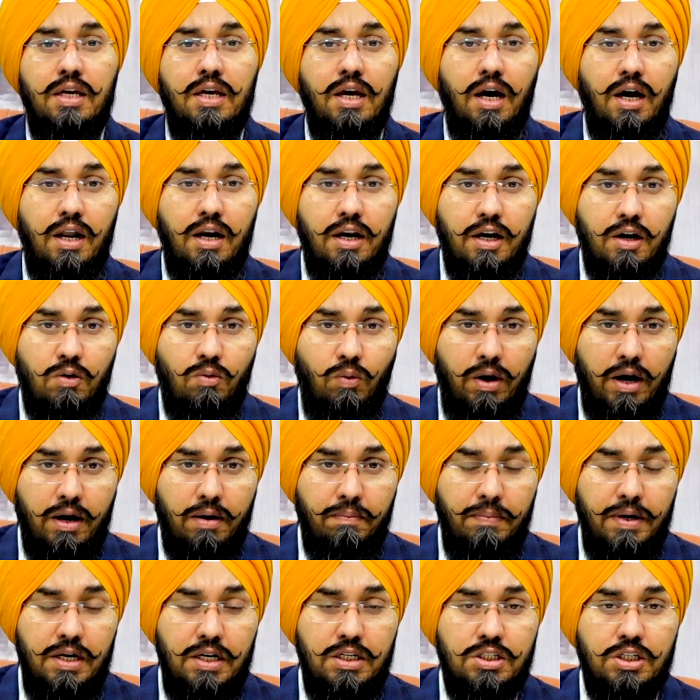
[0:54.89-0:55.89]
क्या
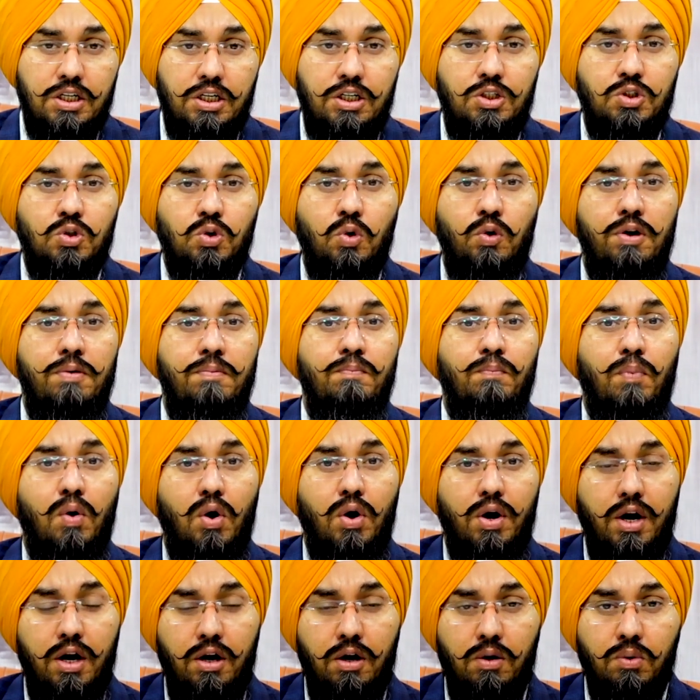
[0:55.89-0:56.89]
रिक्वायरमेंट्स हैं जो
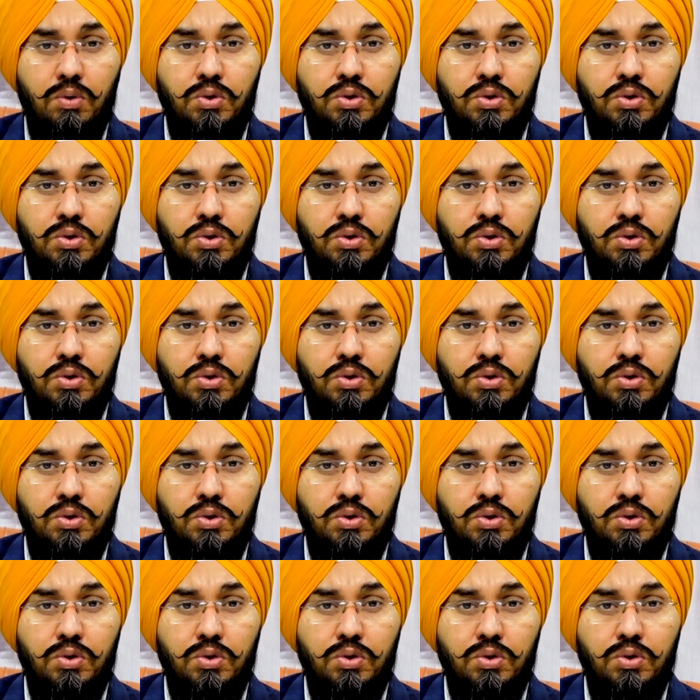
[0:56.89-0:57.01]
इंपॉर्टेंट